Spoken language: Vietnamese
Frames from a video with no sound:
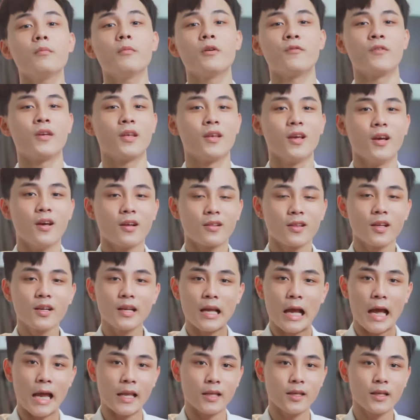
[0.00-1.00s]
Bởi vì tất
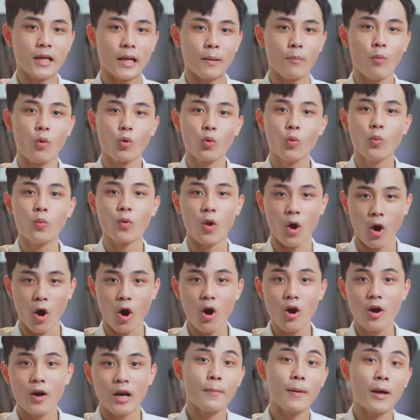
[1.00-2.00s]
cả những cái module
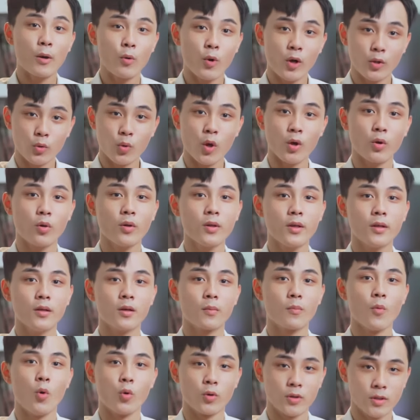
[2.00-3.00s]
đó các bạn hoàn toàn có thể
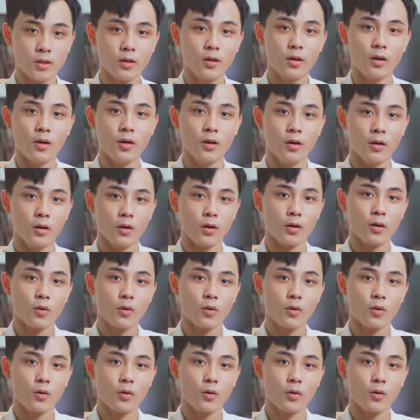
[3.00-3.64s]
được bổ trợ ở